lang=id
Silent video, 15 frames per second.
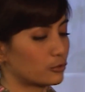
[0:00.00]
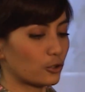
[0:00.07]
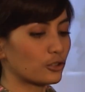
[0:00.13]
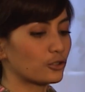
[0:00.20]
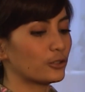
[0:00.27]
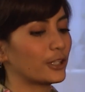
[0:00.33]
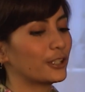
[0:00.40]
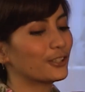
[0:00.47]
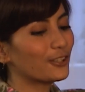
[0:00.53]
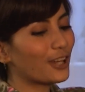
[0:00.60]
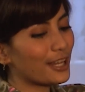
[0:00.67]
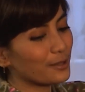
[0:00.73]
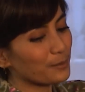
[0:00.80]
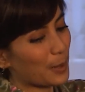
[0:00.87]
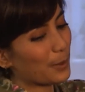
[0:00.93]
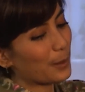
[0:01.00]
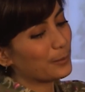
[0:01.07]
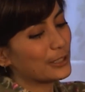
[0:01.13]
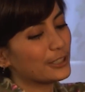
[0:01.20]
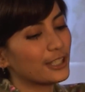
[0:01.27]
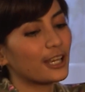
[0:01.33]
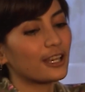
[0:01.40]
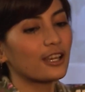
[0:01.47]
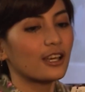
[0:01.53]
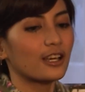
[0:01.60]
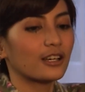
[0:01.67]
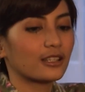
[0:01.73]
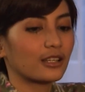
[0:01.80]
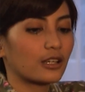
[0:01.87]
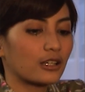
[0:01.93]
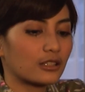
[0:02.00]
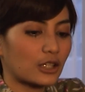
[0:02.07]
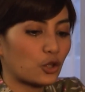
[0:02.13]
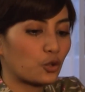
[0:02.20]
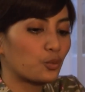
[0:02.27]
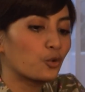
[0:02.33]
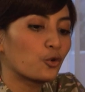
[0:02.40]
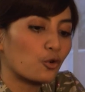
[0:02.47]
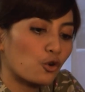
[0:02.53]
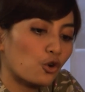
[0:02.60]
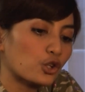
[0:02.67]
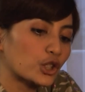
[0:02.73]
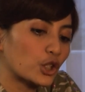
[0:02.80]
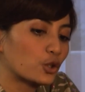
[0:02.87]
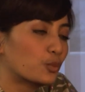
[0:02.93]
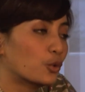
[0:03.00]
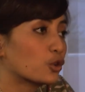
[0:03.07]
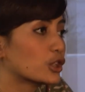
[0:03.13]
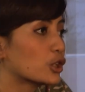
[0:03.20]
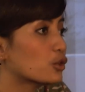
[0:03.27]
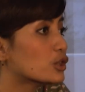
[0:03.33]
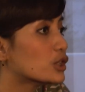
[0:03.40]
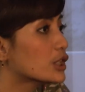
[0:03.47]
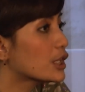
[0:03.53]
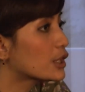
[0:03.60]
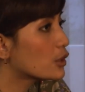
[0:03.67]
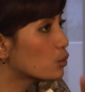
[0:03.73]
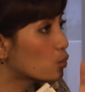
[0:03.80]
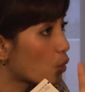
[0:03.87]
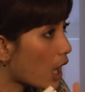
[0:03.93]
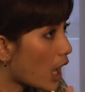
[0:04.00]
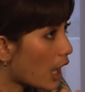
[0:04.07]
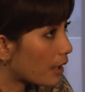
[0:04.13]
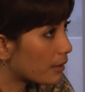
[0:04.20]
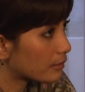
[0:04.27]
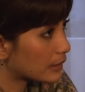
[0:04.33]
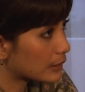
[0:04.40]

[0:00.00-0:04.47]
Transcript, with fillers: Terus udah gitu kan, Mama belinya uh, satu bungkus, satu bungkus itu isinya ada dua.